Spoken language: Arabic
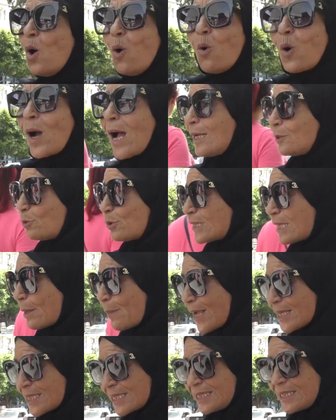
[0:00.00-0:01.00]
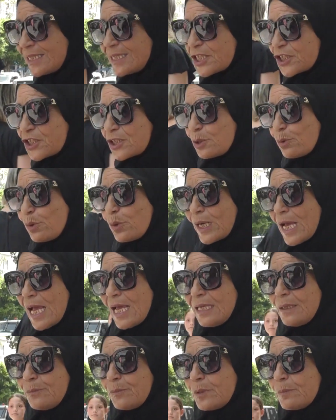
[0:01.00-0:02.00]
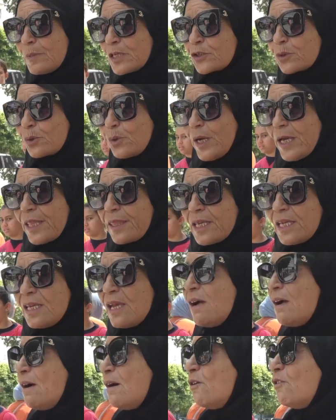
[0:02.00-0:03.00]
وقعدوا سبع سنين يجريوا وراها المشروع هذايا